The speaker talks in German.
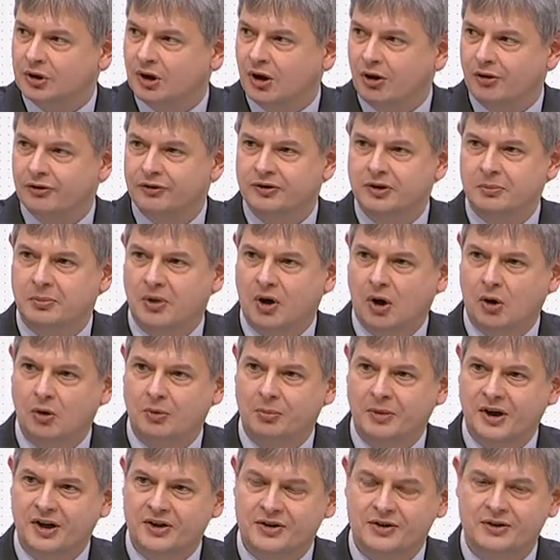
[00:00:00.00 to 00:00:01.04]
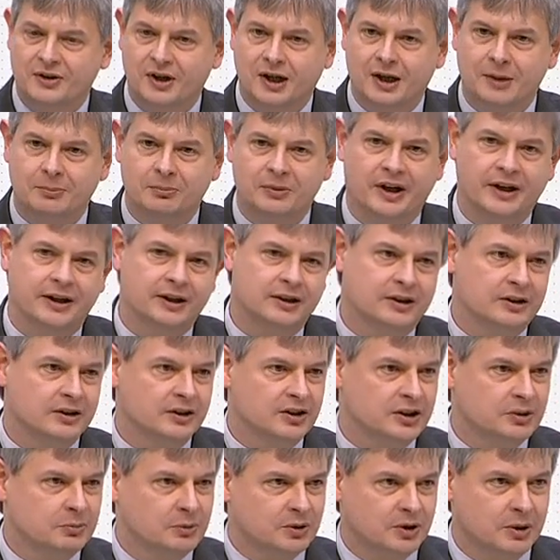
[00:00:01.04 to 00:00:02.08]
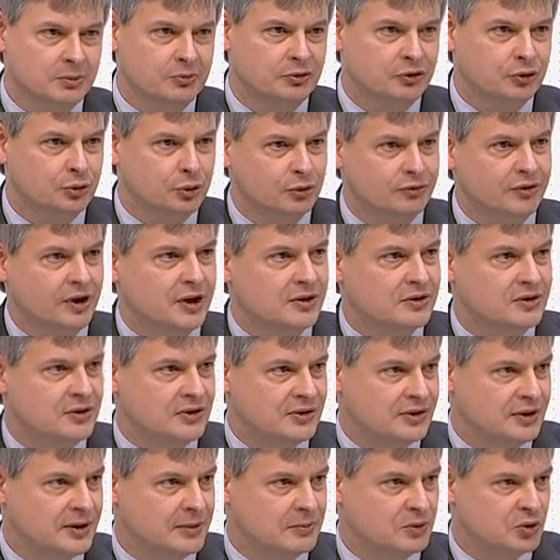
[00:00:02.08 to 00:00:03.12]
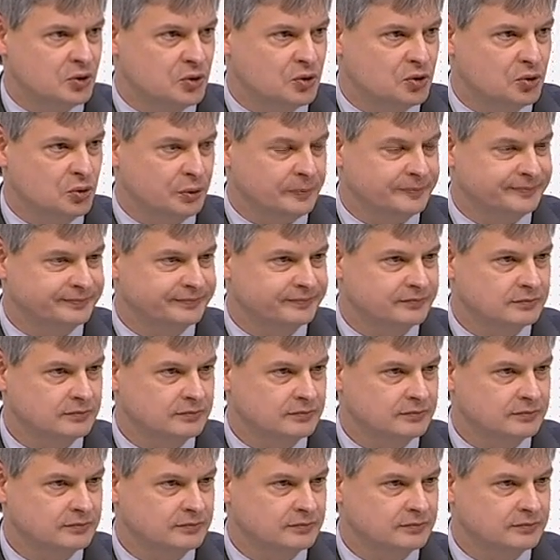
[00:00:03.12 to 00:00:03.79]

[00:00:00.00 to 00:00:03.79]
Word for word: laufenden Baumaßnahmen eigentlich mit dem Frühwarnsystem zu tun?